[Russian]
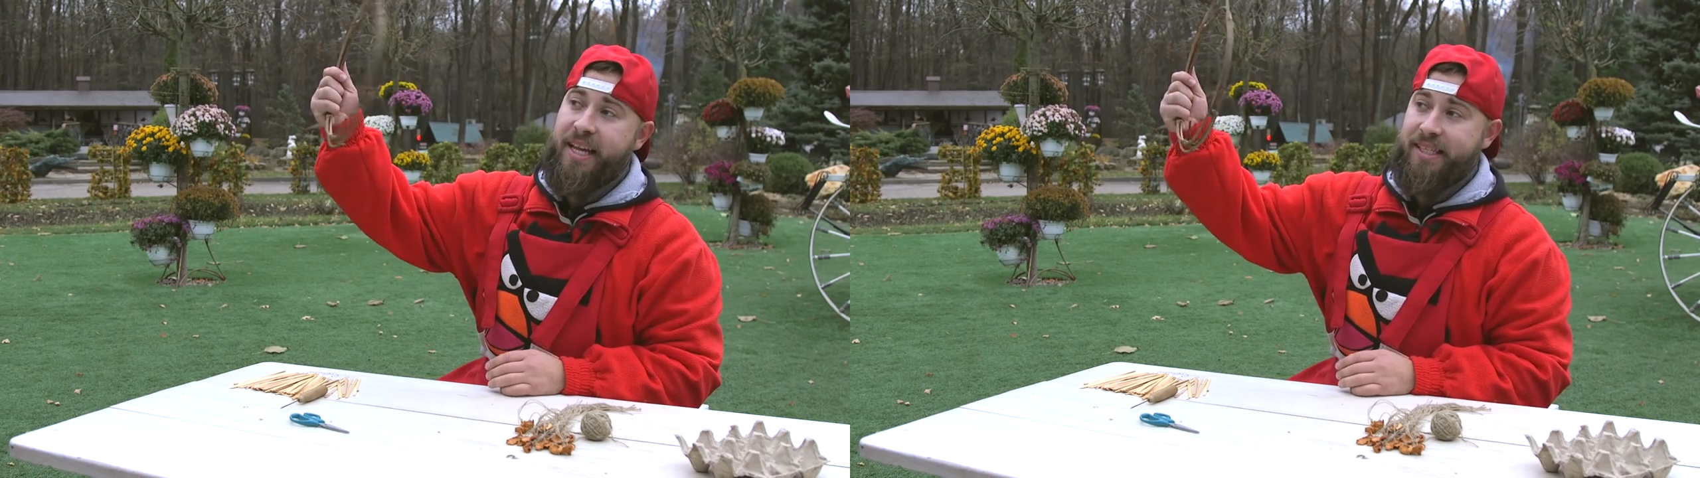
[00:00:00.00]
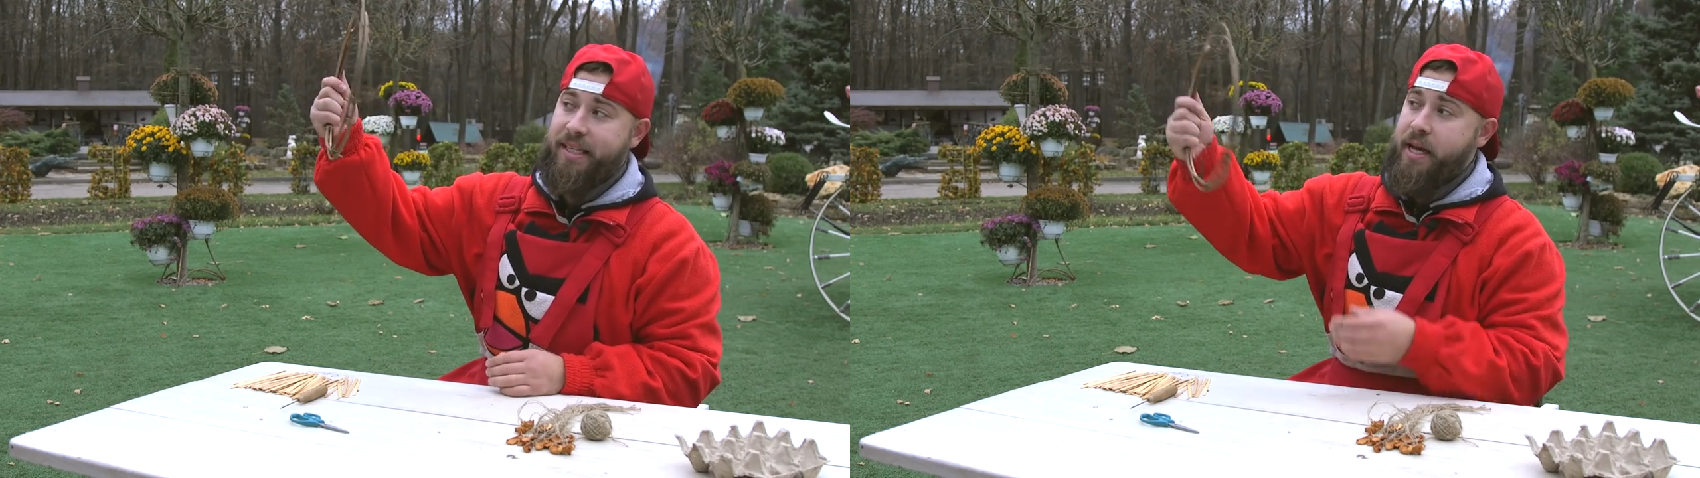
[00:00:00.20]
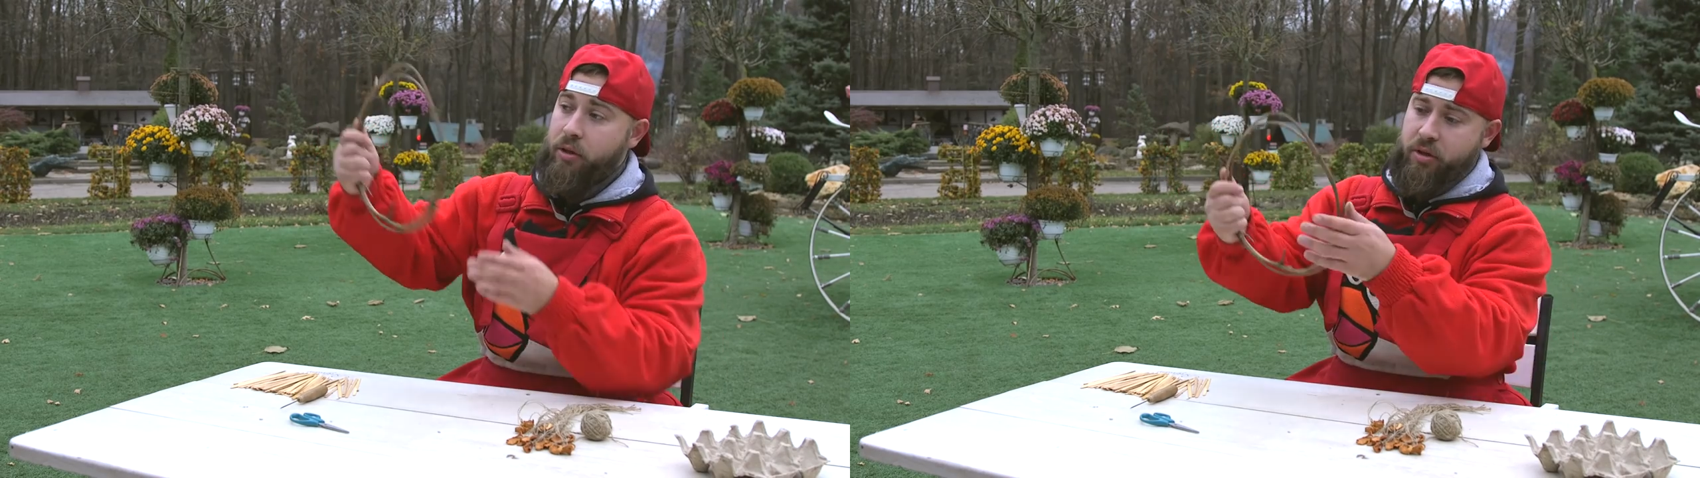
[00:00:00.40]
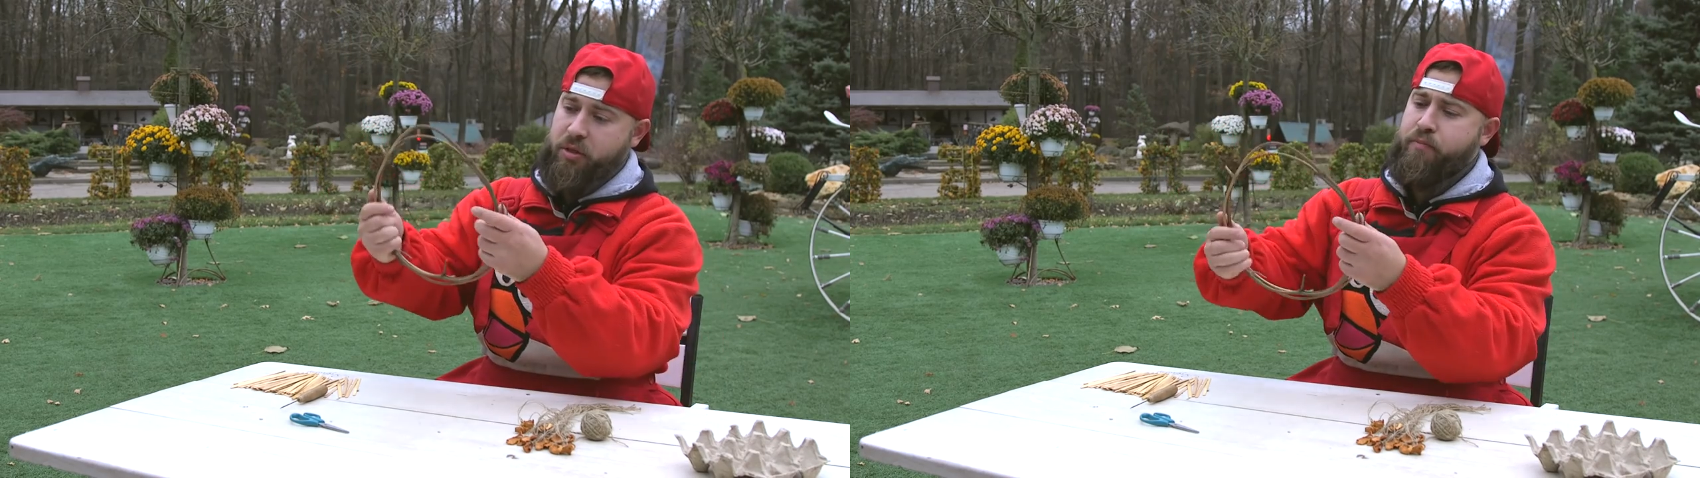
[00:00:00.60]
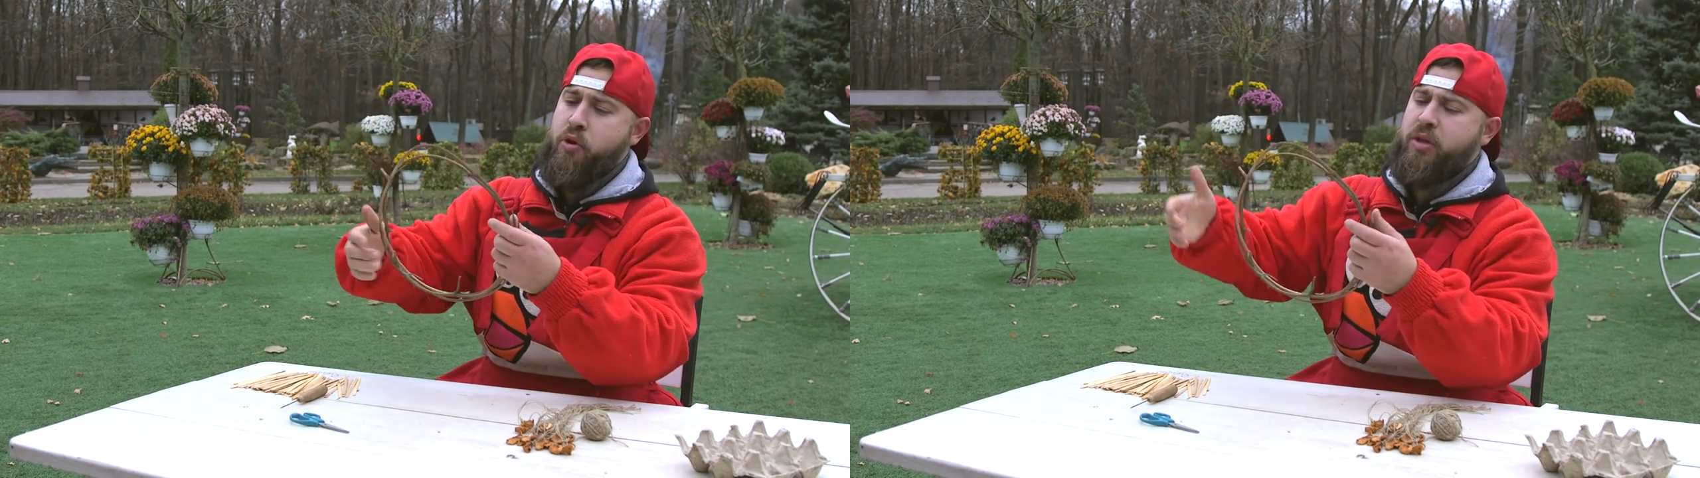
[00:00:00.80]
лоза, то
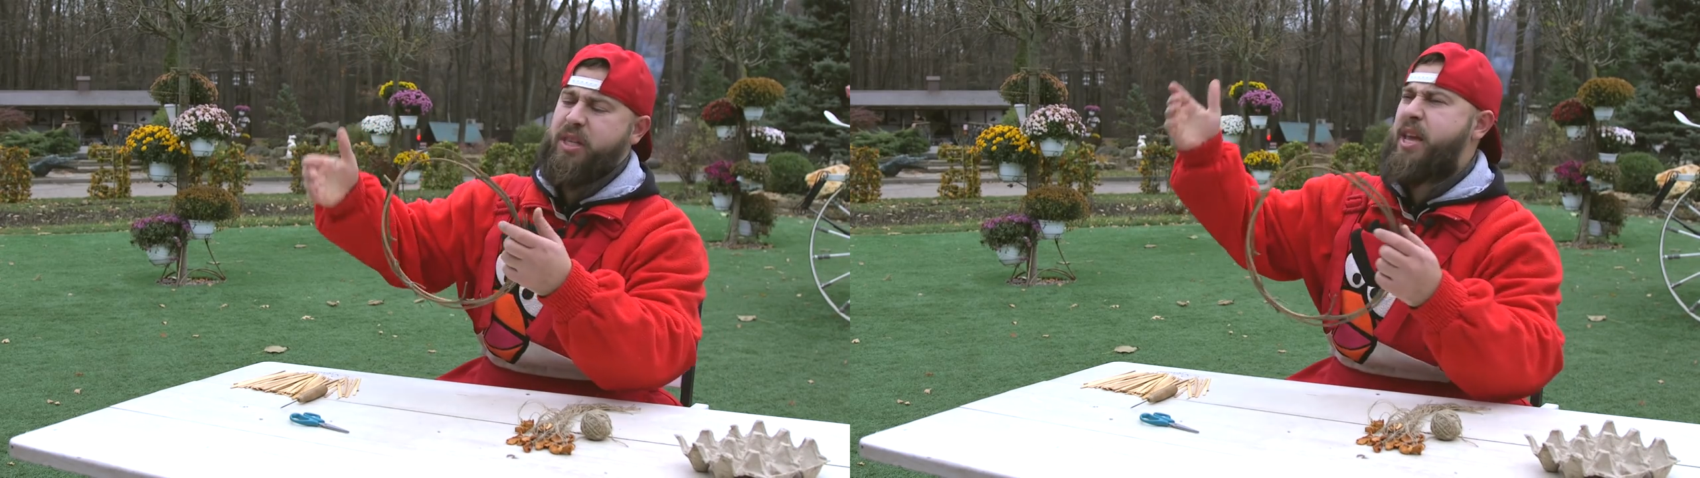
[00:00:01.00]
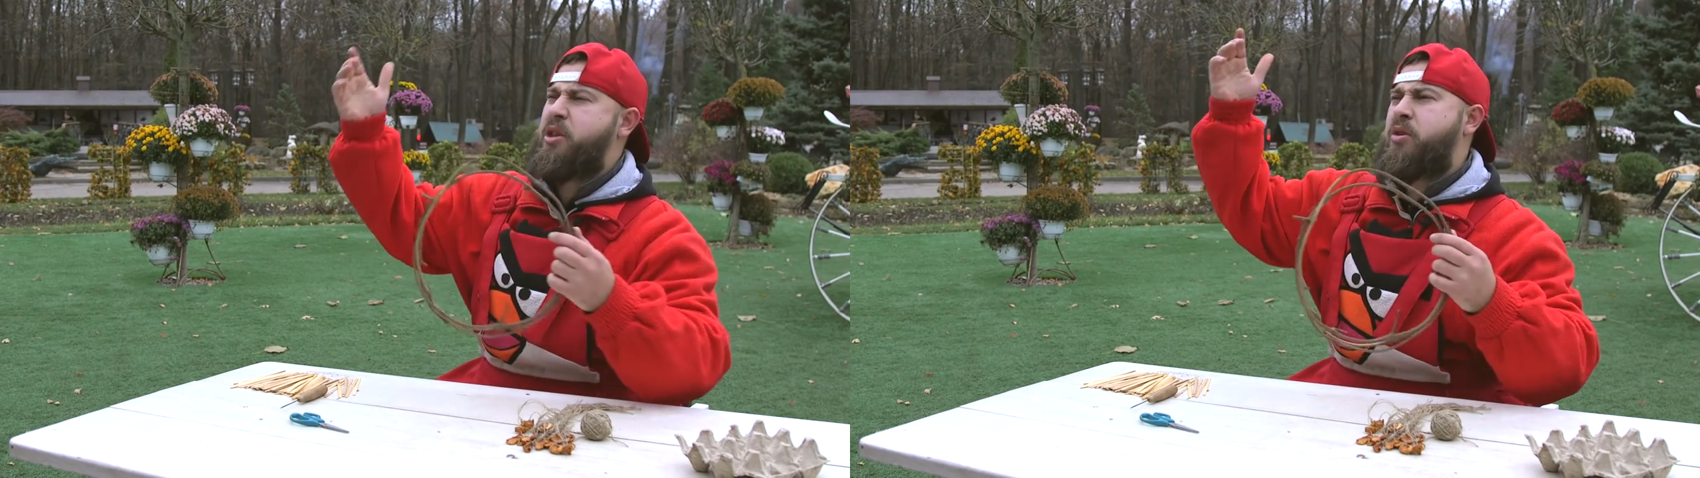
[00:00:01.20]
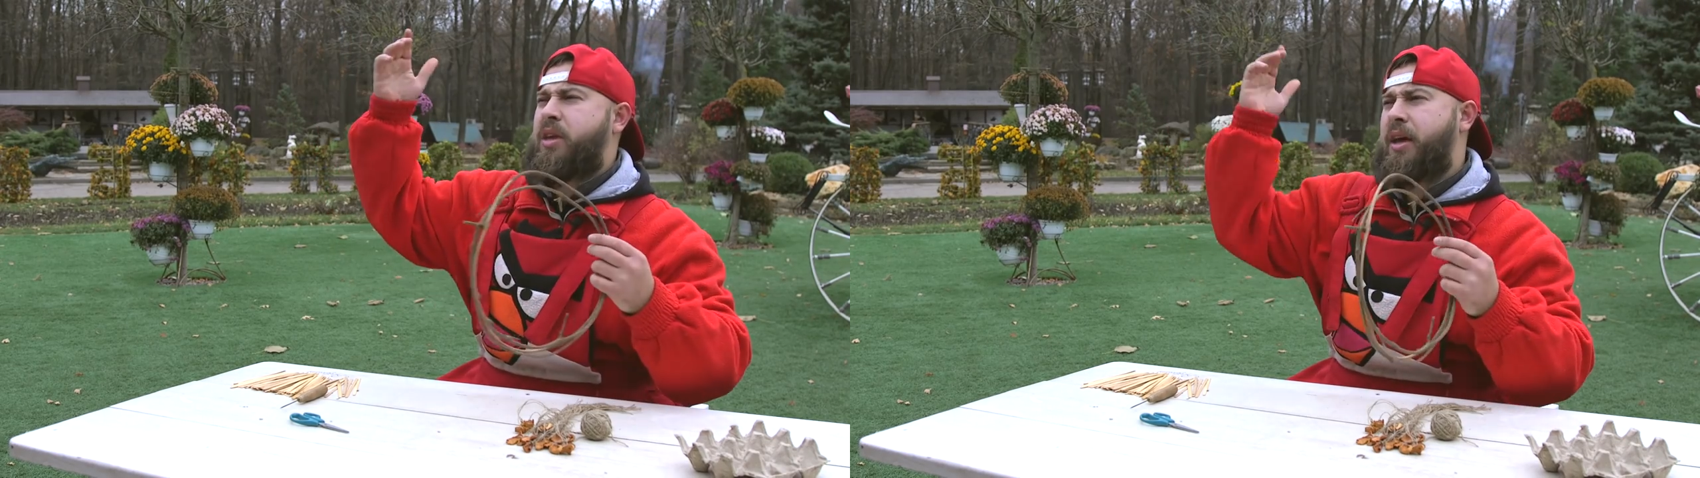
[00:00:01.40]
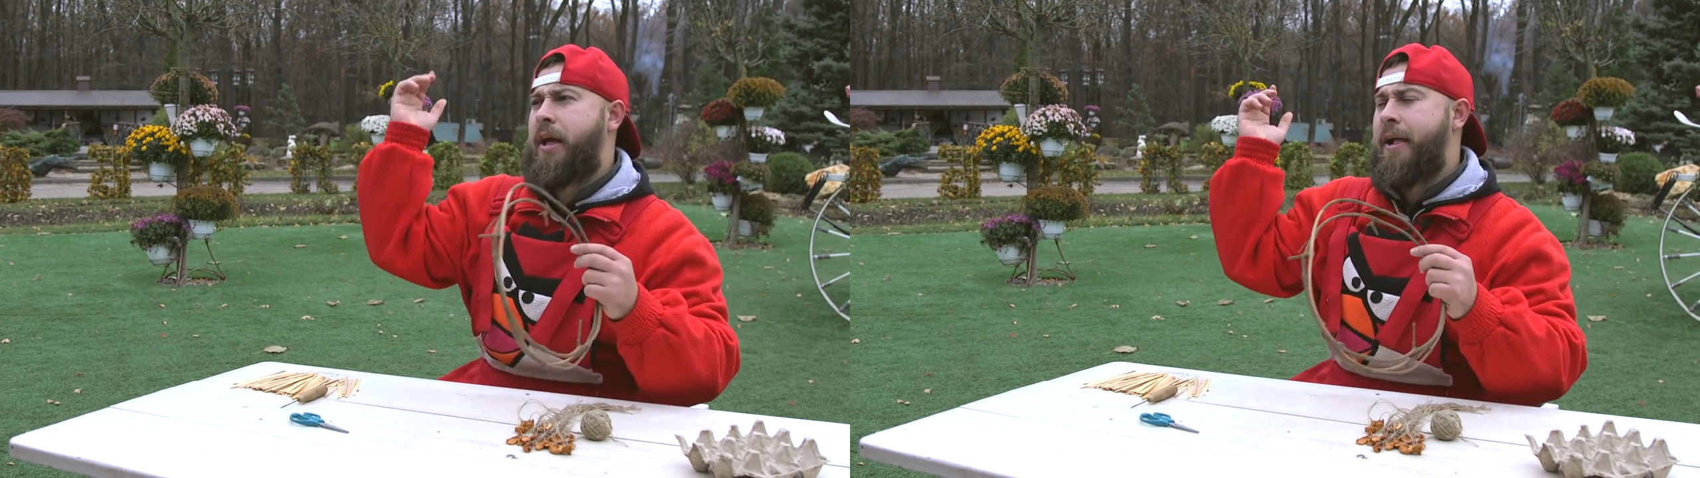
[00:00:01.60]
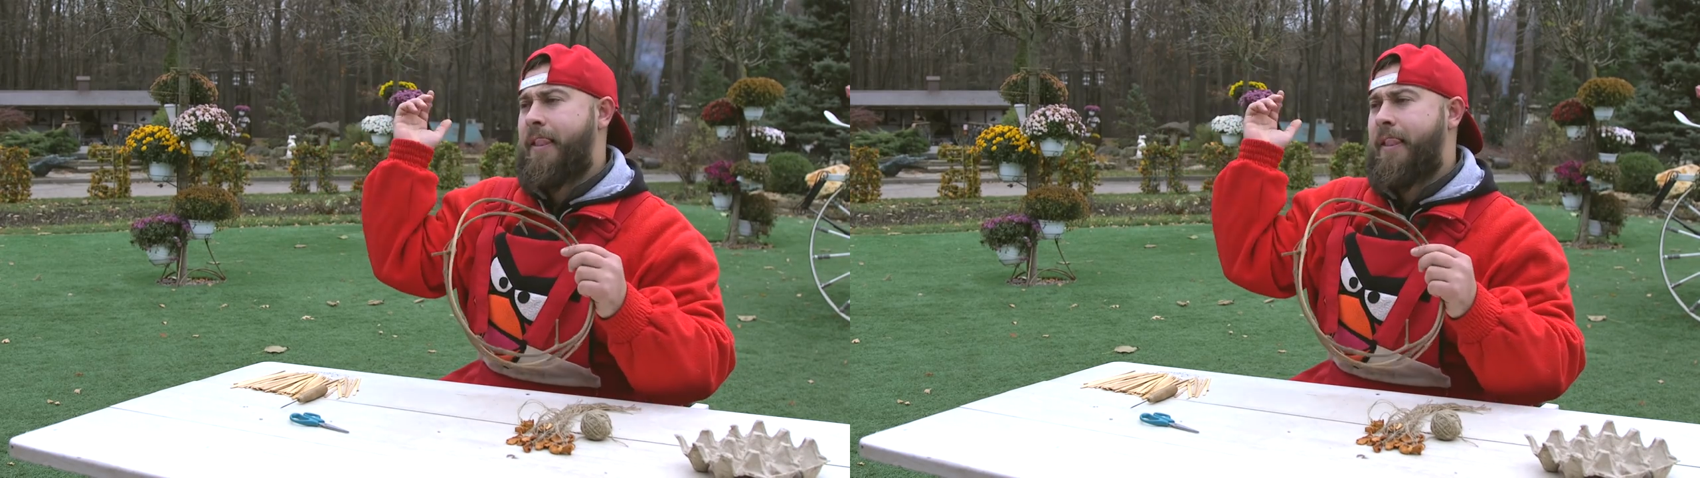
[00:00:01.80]
есть просто идете